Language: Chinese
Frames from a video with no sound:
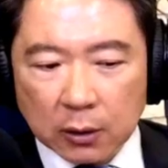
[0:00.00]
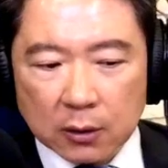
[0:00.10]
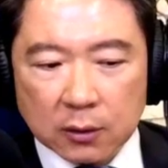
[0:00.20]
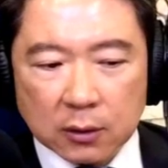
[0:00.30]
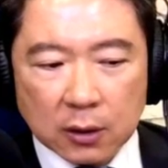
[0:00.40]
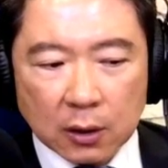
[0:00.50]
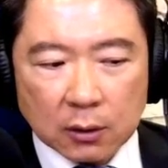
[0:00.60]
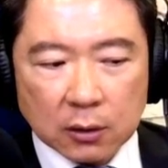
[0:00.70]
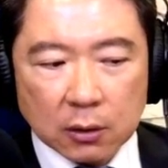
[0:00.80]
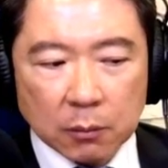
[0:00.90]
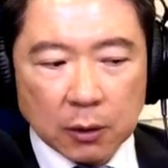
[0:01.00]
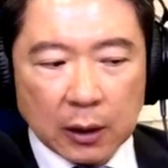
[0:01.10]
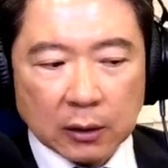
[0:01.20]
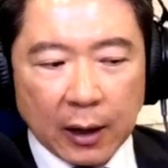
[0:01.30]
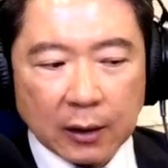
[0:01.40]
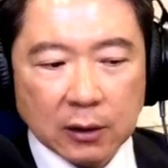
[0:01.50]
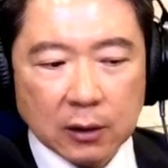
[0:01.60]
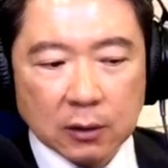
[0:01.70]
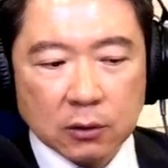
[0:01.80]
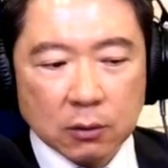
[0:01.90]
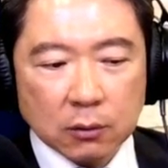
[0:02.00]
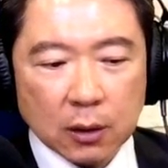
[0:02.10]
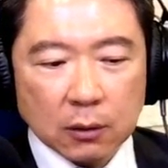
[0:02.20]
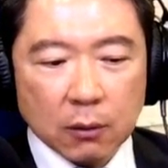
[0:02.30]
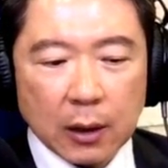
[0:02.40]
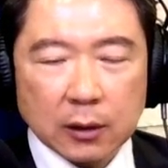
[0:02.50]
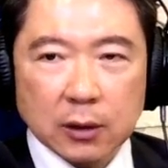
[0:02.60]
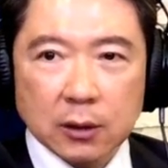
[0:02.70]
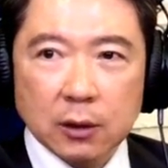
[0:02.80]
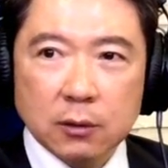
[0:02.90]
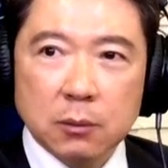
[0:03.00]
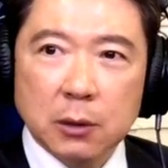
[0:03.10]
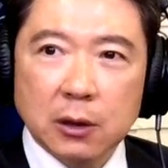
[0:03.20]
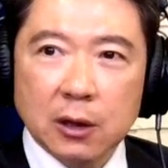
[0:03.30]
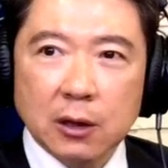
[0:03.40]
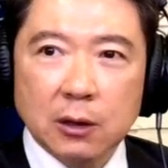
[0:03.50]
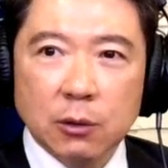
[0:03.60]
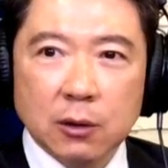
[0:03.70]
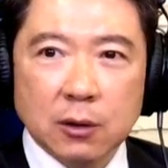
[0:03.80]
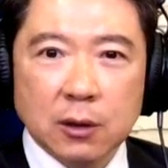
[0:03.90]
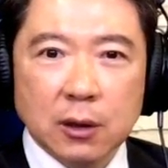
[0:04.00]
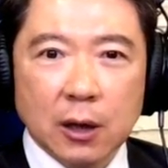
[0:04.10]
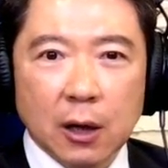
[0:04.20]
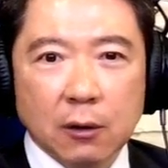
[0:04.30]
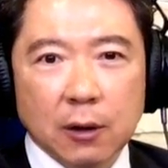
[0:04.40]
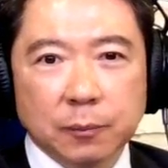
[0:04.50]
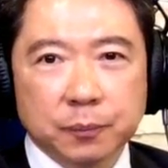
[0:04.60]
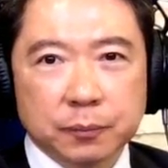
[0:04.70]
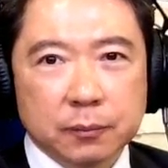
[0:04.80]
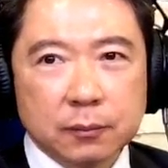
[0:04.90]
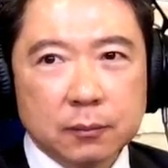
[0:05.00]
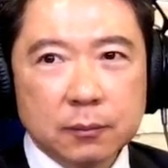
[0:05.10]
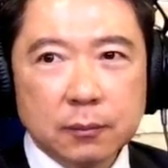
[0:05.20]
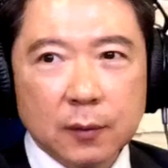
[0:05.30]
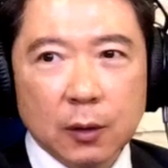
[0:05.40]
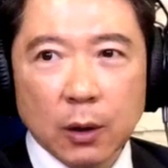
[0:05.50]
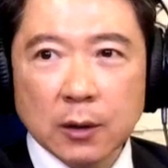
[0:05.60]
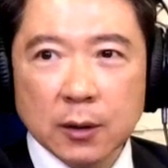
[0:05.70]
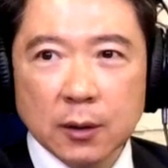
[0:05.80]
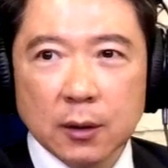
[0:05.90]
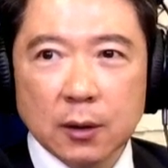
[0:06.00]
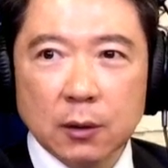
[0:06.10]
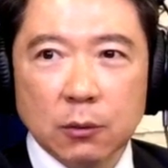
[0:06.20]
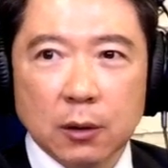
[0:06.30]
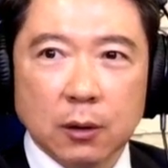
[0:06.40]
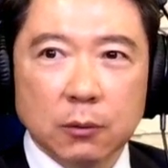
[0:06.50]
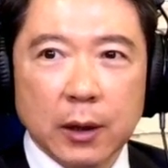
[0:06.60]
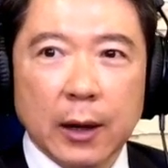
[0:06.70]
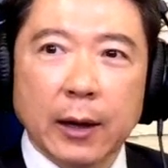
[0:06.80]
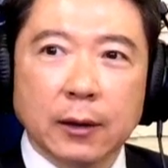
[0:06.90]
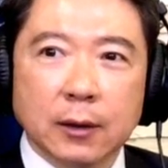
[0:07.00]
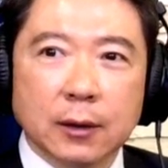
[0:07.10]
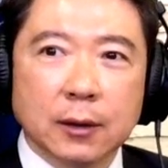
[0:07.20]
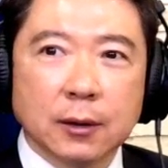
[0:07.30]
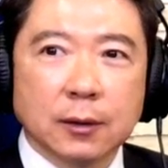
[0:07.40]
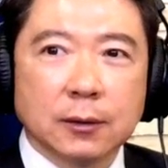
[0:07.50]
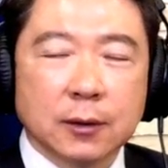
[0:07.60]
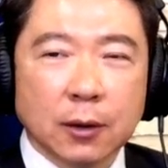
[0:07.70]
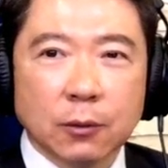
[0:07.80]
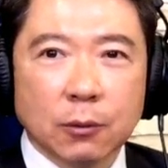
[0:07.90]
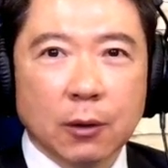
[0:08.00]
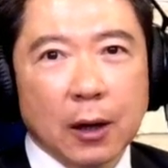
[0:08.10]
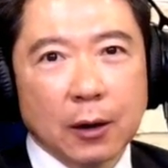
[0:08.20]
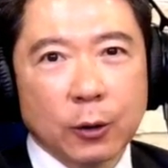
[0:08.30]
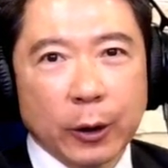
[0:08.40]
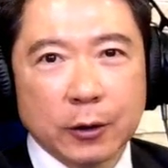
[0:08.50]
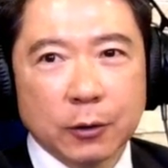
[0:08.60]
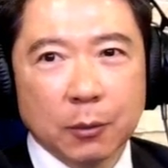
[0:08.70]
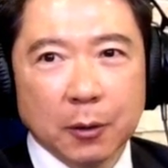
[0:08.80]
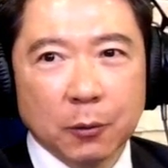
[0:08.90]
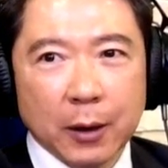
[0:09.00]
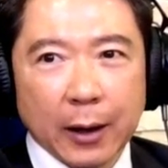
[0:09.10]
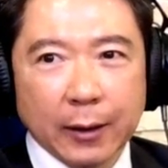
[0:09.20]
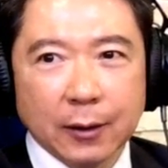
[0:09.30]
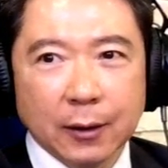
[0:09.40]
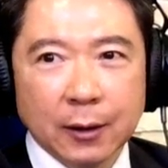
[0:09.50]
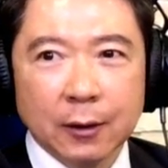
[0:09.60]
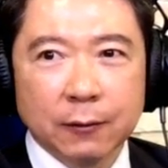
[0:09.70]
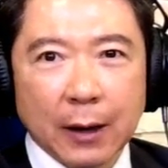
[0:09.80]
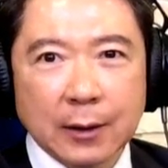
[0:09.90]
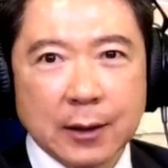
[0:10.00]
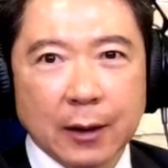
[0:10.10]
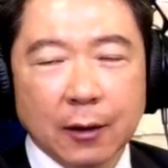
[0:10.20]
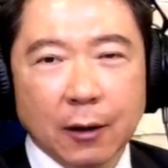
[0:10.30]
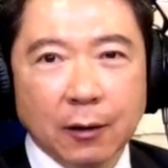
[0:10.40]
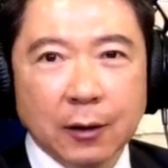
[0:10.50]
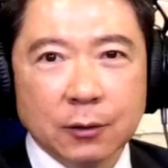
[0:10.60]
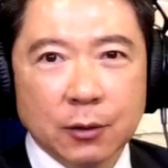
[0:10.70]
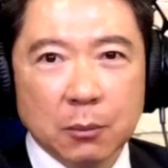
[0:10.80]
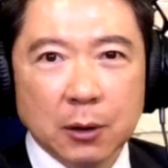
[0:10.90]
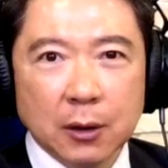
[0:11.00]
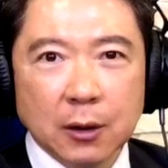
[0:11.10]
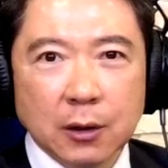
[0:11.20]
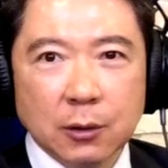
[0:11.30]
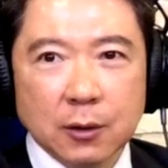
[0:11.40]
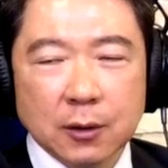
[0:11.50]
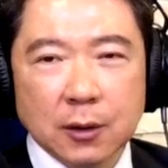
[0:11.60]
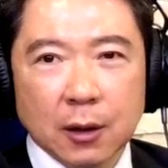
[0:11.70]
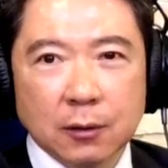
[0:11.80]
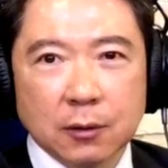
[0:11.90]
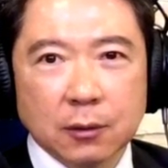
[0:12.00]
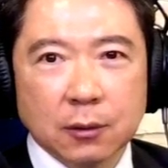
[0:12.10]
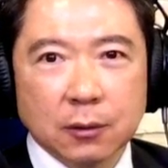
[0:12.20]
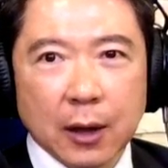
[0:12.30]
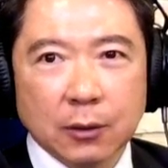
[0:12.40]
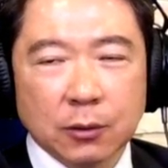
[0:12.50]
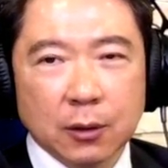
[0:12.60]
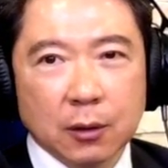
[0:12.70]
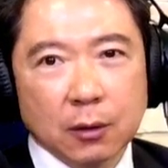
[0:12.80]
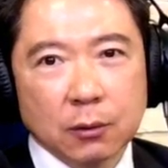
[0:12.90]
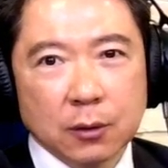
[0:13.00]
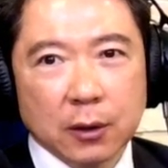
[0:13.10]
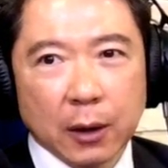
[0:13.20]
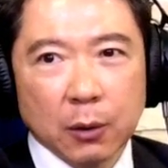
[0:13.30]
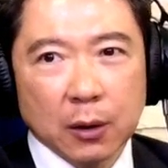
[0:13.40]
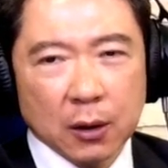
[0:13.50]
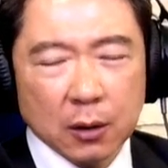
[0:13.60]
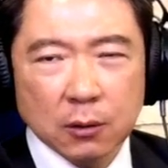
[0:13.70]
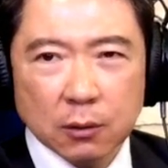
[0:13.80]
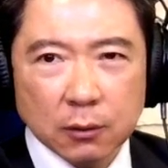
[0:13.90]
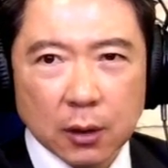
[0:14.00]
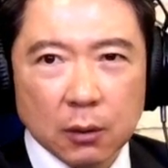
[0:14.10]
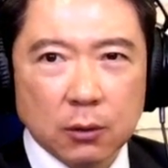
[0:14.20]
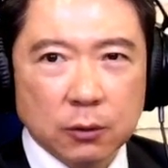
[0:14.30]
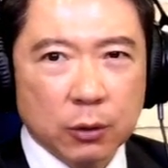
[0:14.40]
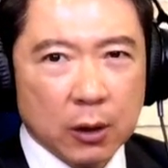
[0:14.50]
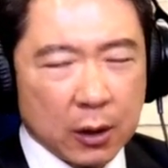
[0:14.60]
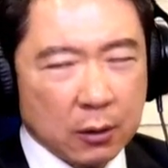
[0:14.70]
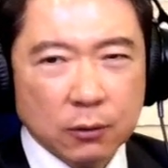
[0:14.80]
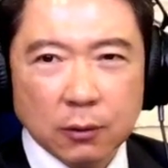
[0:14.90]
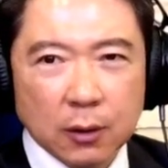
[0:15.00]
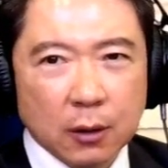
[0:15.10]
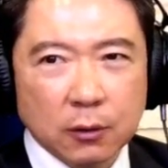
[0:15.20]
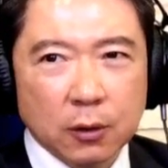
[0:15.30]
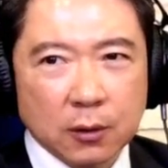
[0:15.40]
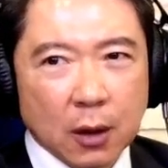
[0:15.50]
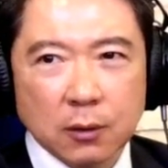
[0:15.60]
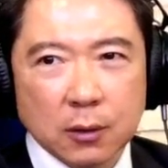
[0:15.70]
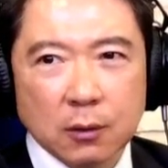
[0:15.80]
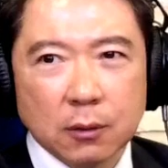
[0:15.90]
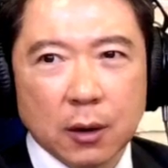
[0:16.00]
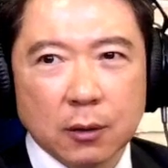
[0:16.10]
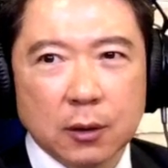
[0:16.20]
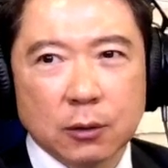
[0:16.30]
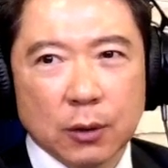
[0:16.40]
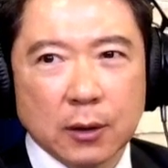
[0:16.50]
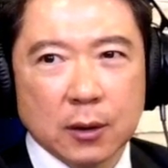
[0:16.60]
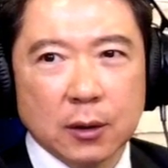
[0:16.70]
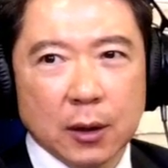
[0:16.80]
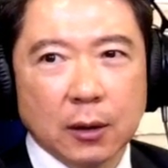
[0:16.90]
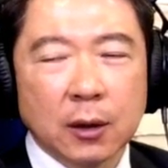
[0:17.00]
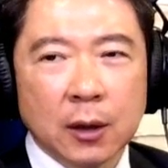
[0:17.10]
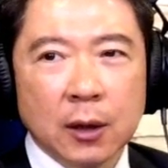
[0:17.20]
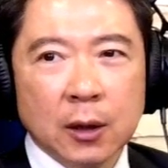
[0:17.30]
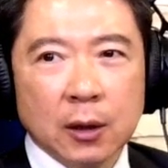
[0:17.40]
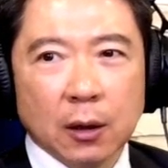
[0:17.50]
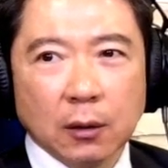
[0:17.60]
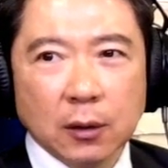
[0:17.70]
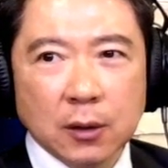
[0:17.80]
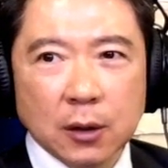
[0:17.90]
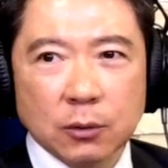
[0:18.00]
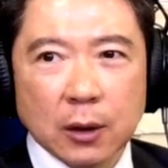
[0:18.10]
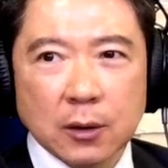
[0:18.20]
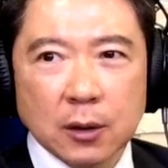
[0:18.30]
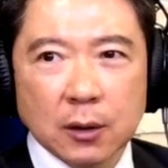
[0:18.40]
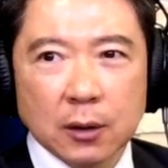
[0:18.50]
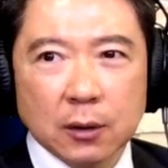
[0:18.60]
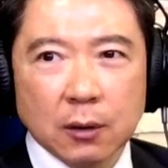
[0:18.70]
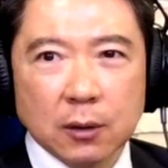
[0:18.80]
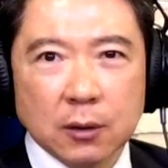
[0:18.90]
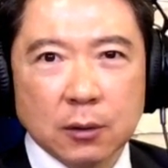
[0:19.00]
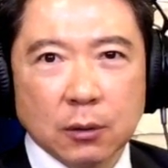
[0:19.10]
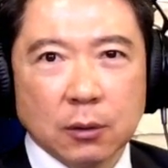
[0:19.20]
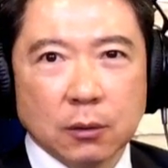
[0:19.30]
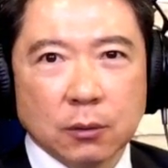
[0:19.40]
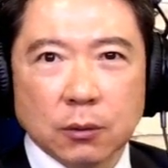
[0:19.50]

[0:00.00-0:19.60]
点时间要跟听众朋友来谈一个很重要的话题啊，就是明年一月十一号啊。关系着你我未来的生活啊，关系我们未来的发展啊，所以明年一月十一号的总统大选哦，或是台湾很重要，我觉得很重要、很重要、超级重要的一个转折点，哦，那这个转折点到底是